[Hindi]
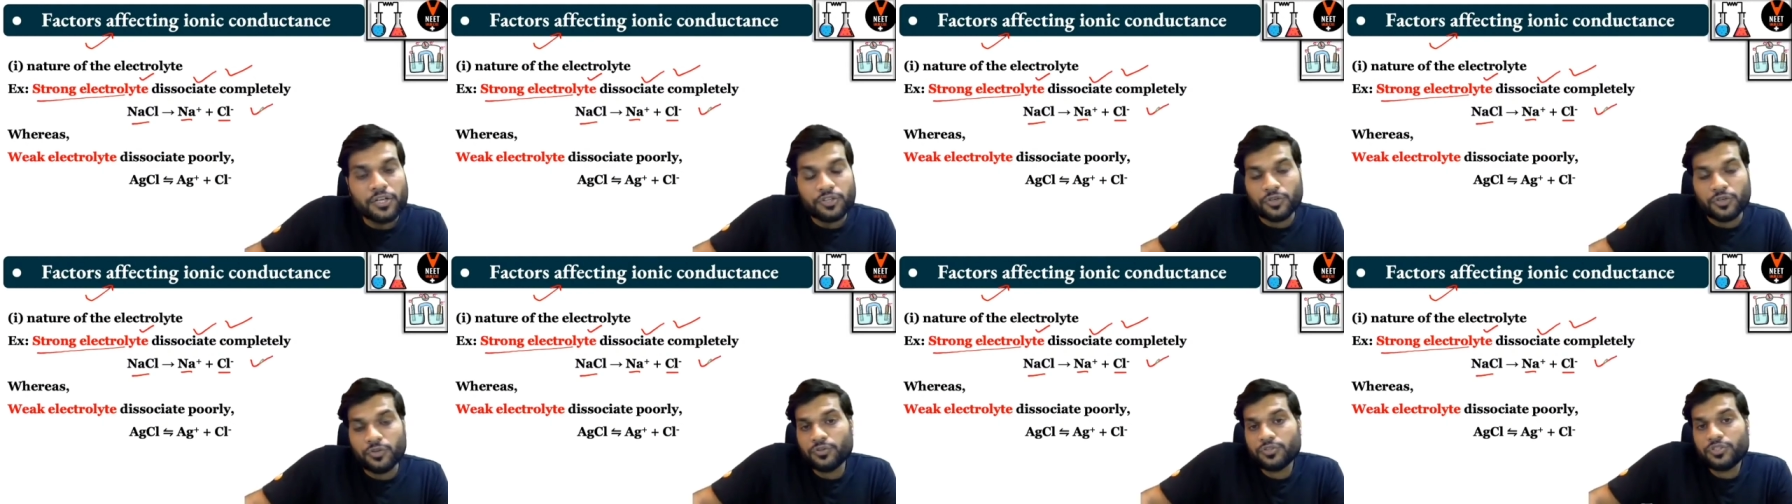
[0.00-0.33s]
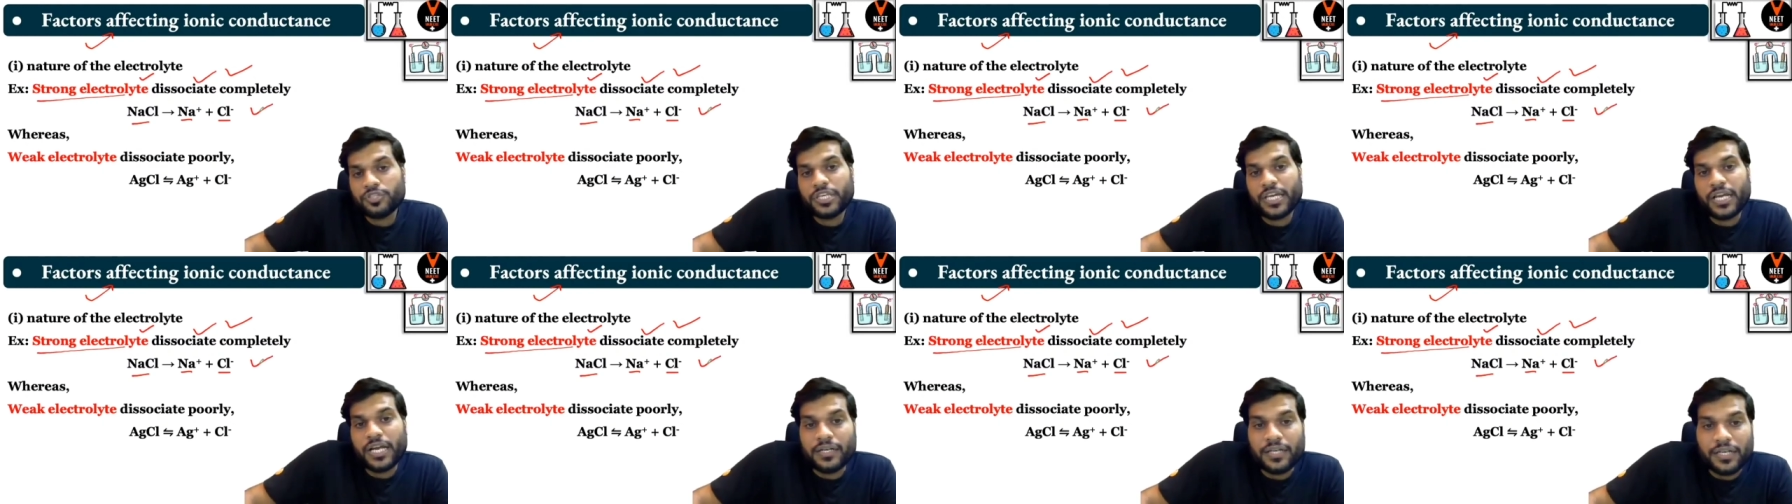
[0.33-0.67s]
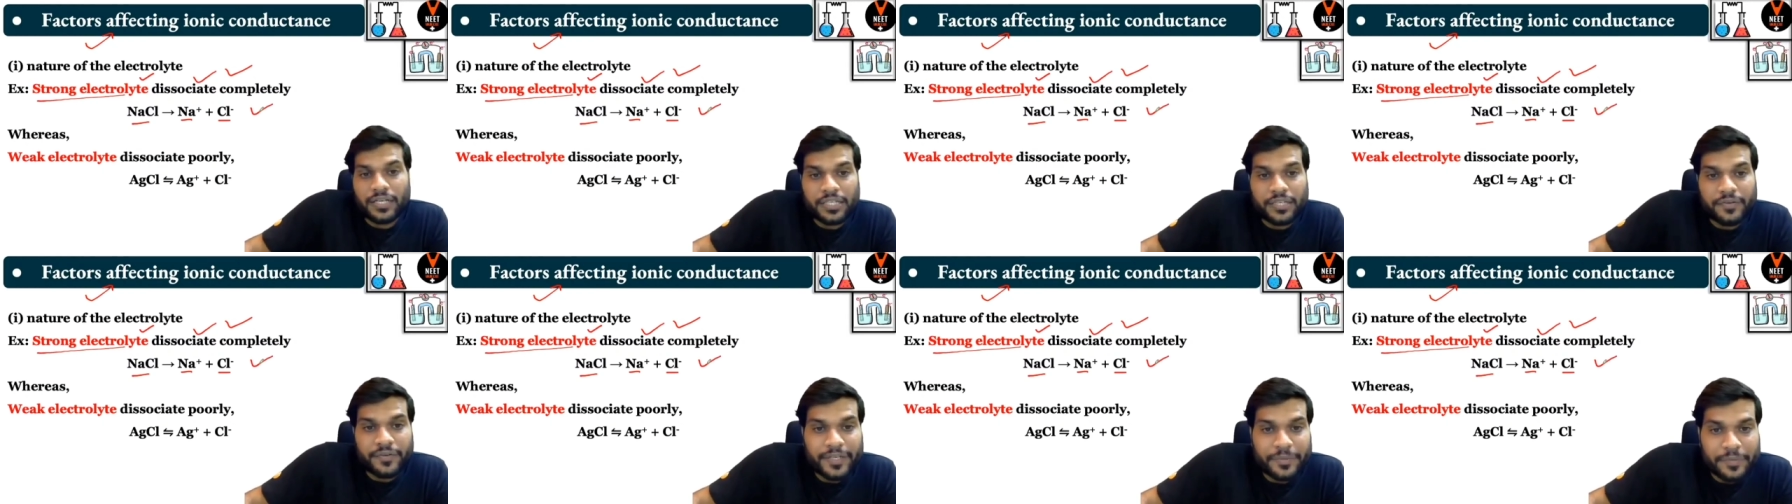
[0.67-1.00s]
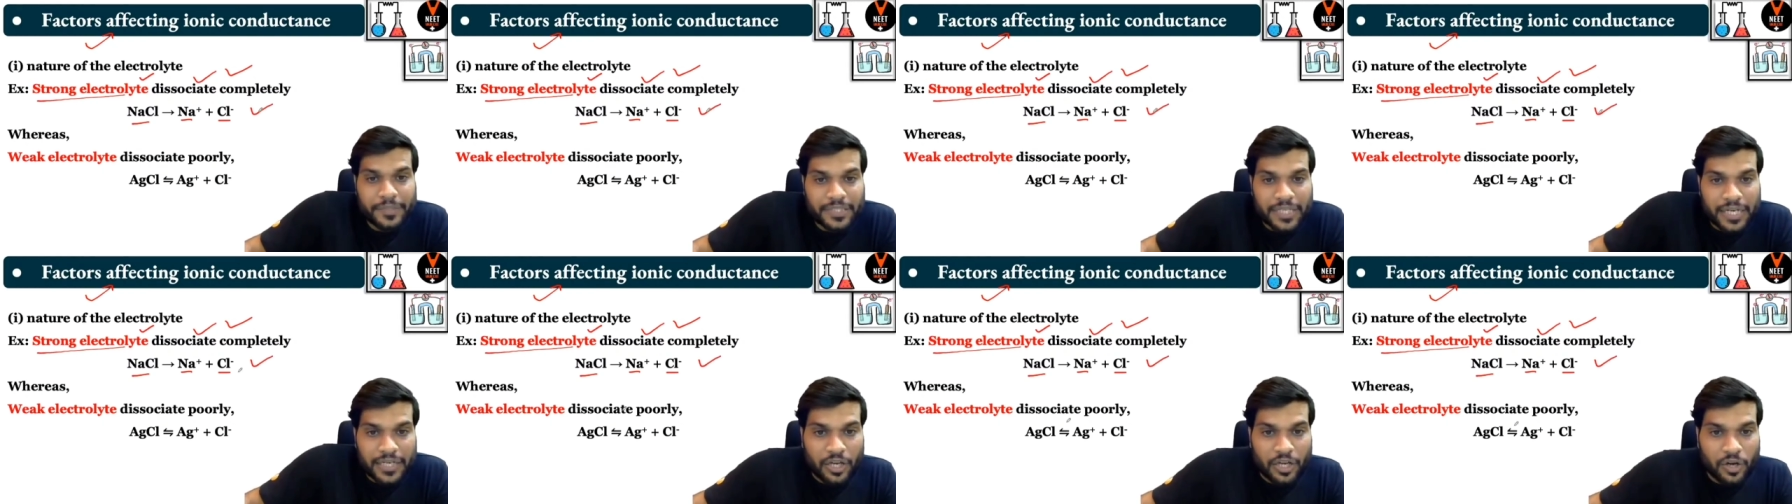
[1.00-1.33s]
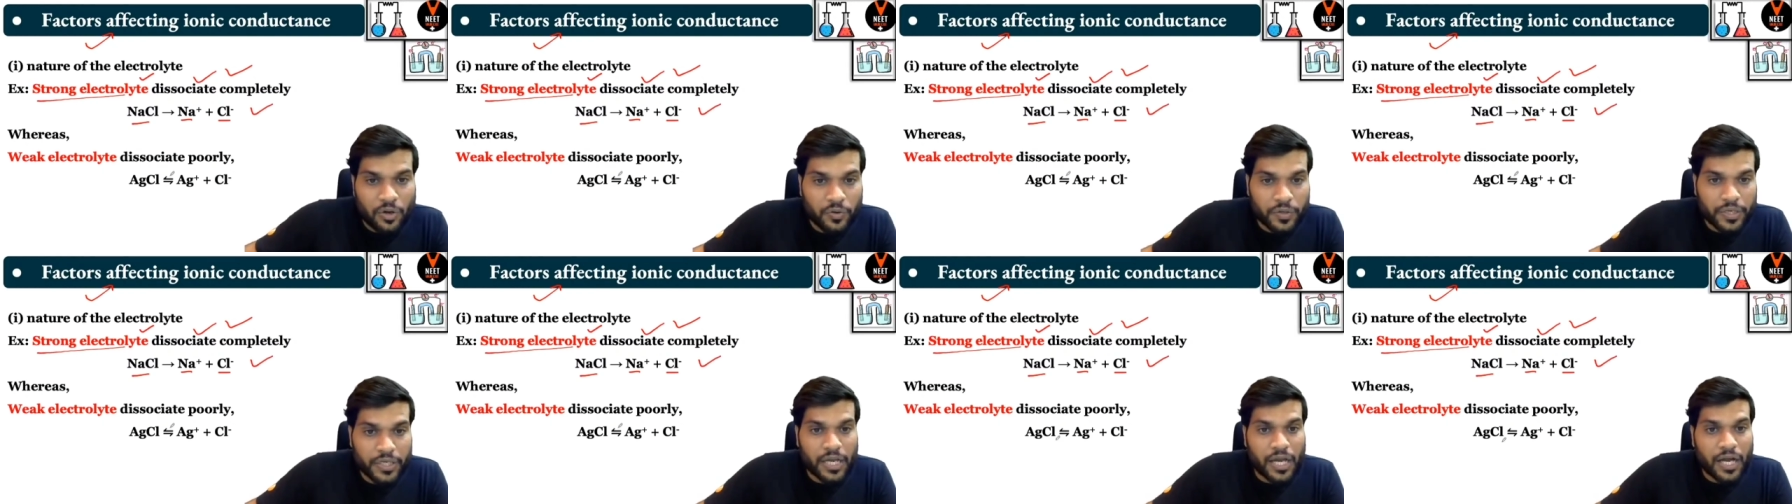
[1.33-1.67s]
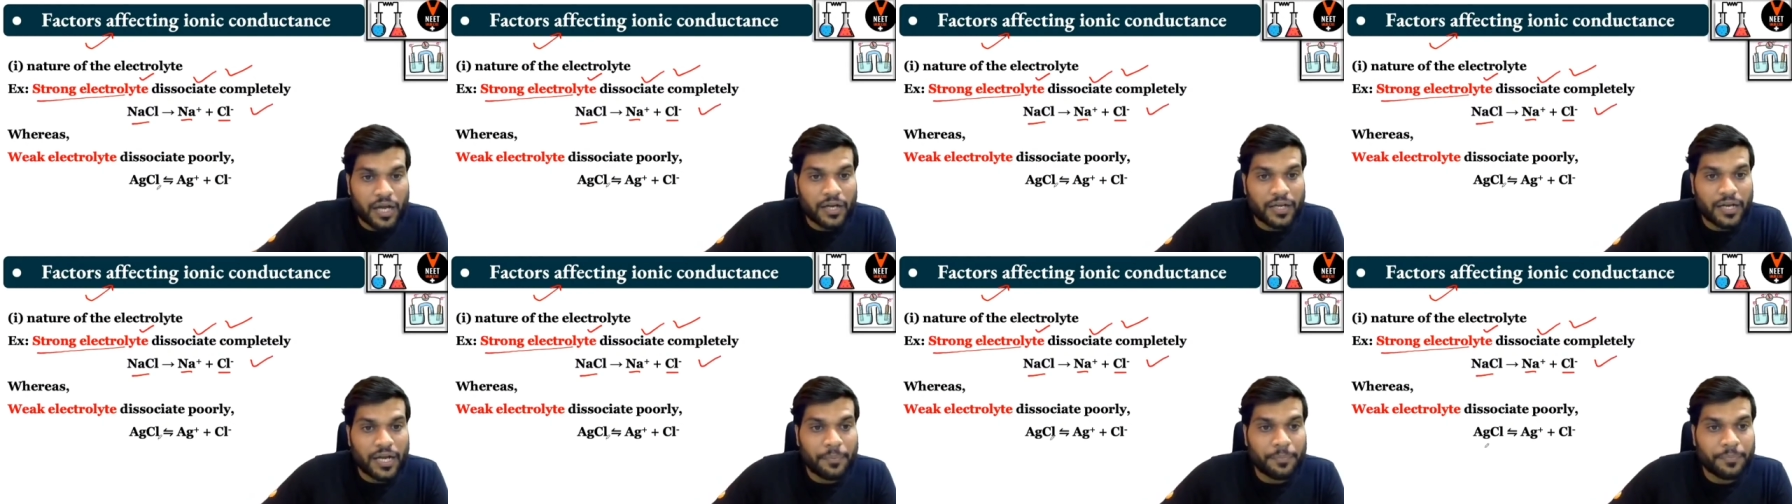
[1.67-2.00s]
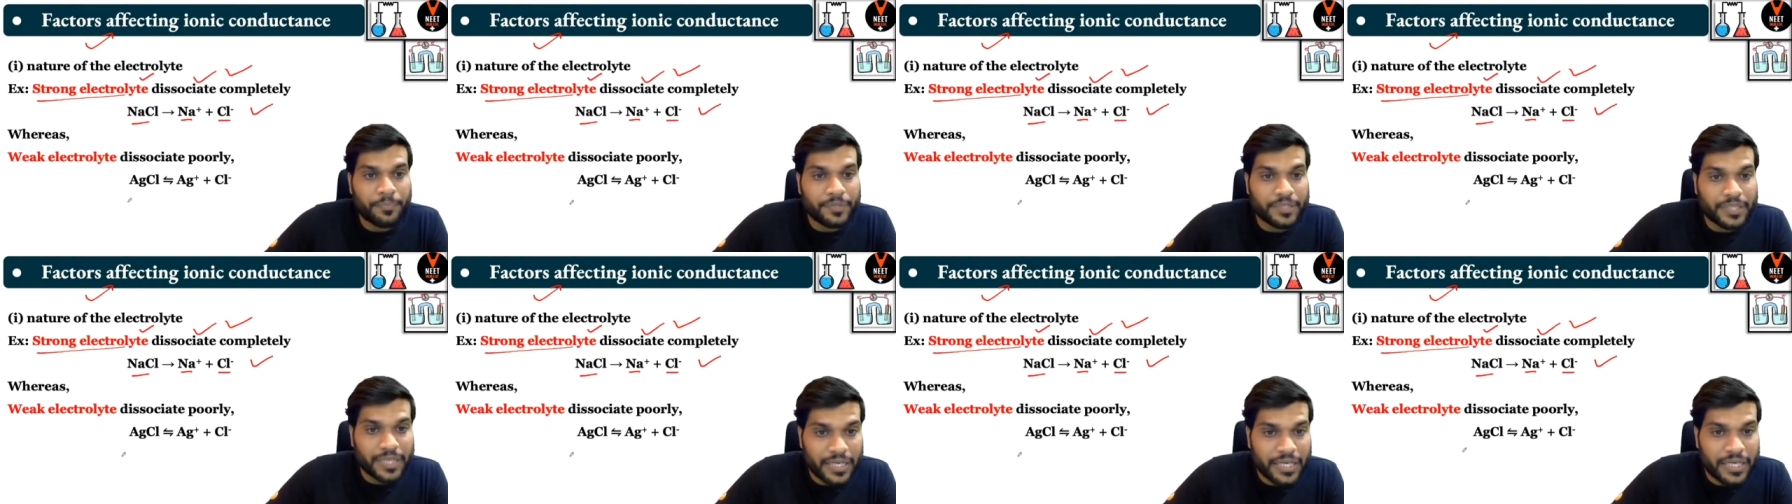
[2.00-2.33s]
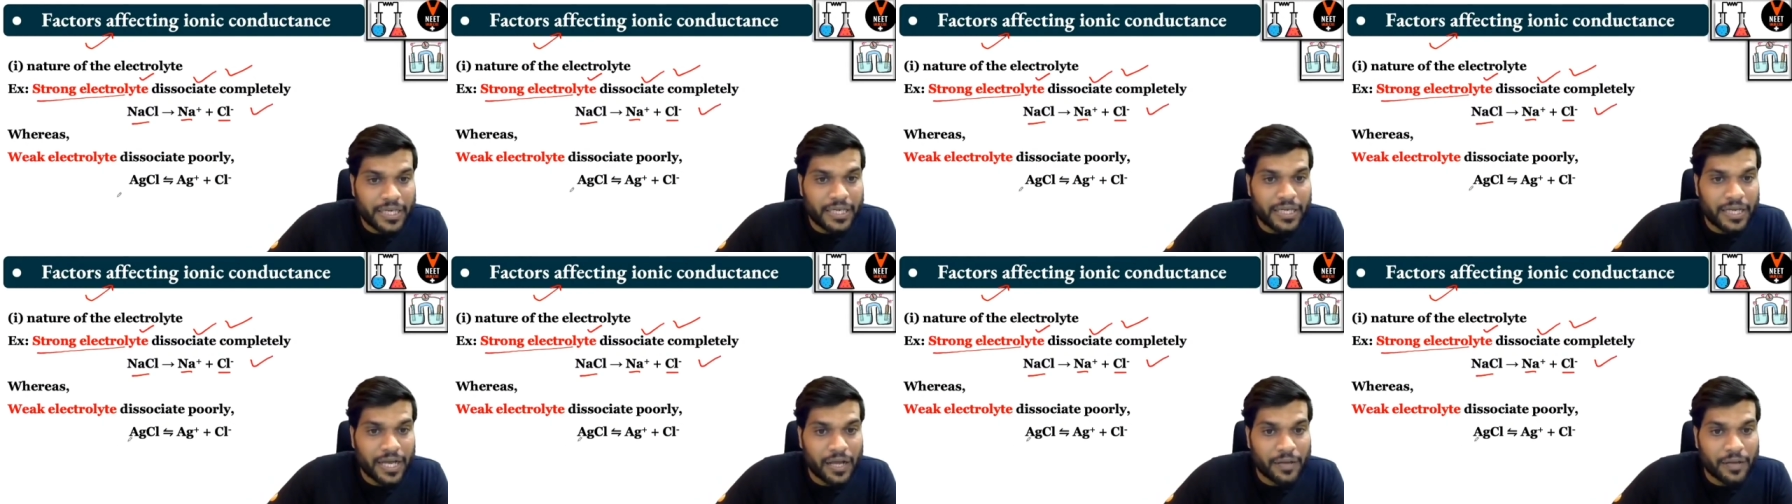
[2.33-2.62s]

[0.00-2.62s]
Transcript: तो उसकी कंडक्टिविटी भी ज्यादा होगी अगर आप यही